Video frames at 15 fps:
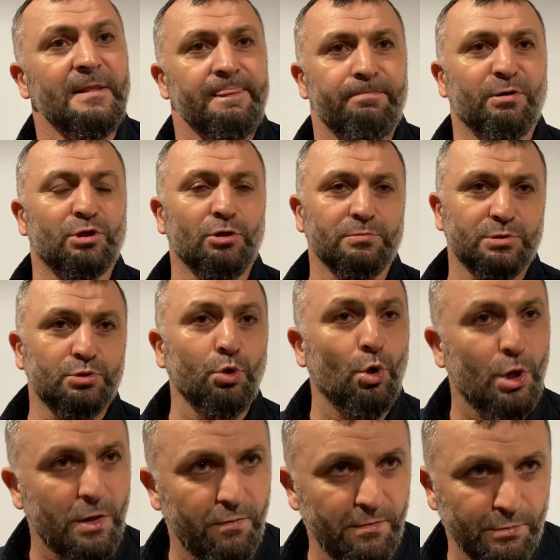потом с
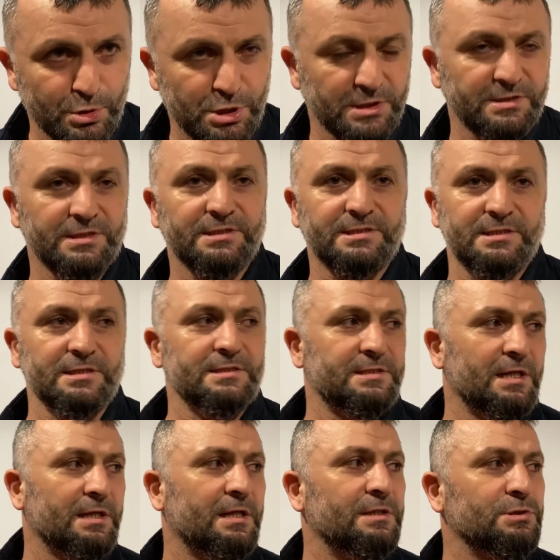Токовым, вот сейчас РСС
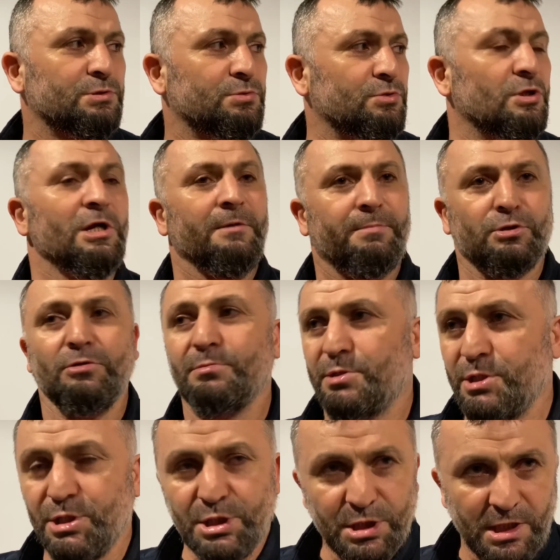организует, потом
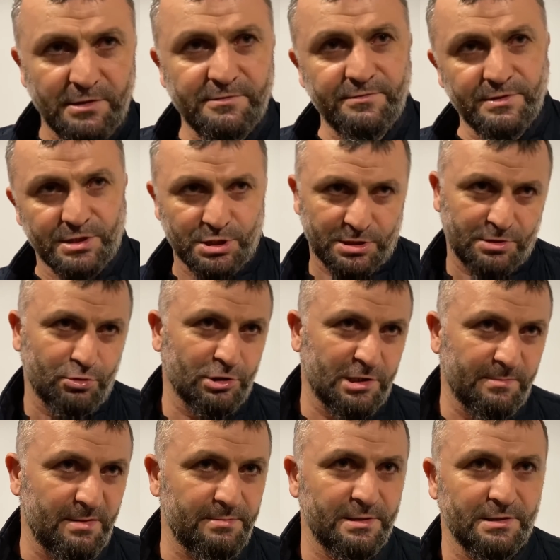Тищенко увидите в какой-то
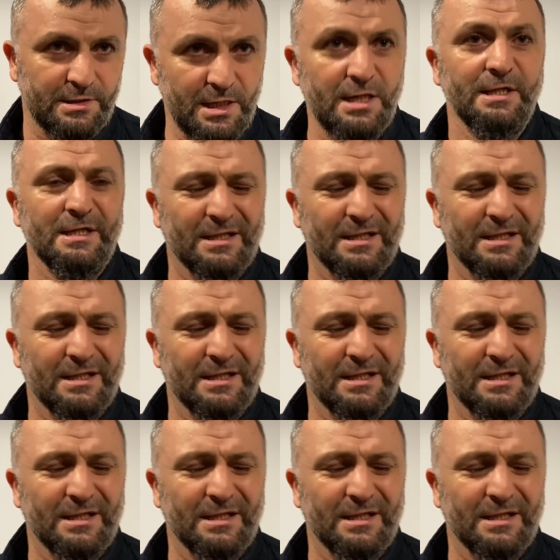момент, да.